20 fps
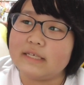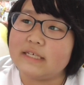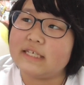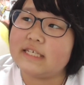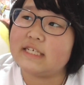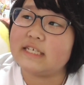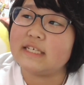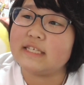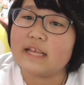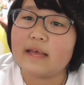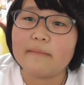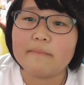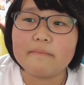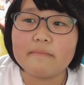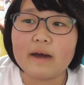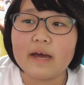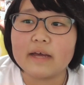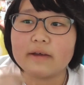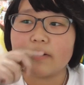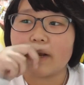いちね
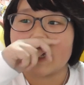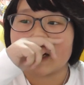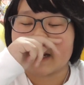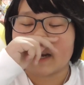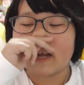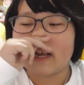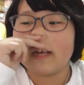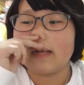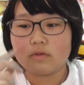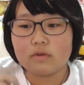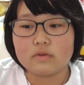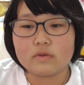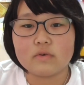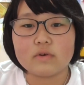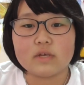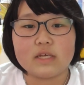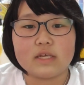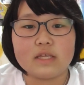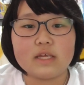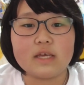んまえぐらいかなの
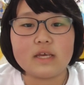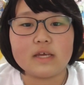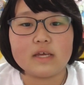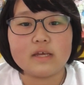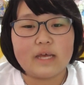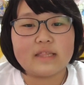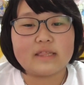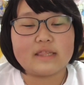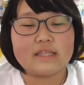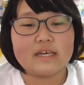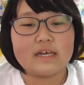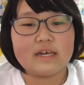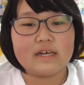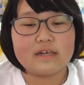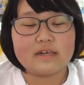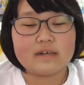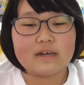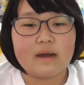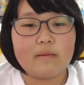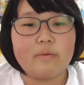時にやっ
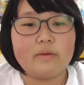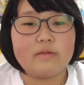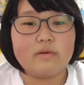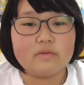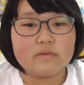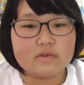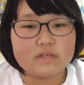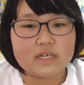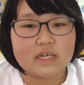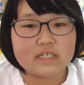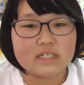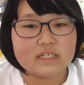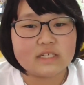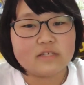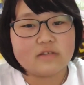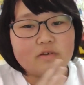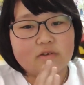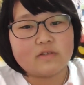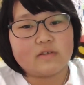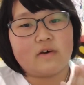た壁ドンの写
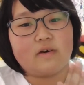真どう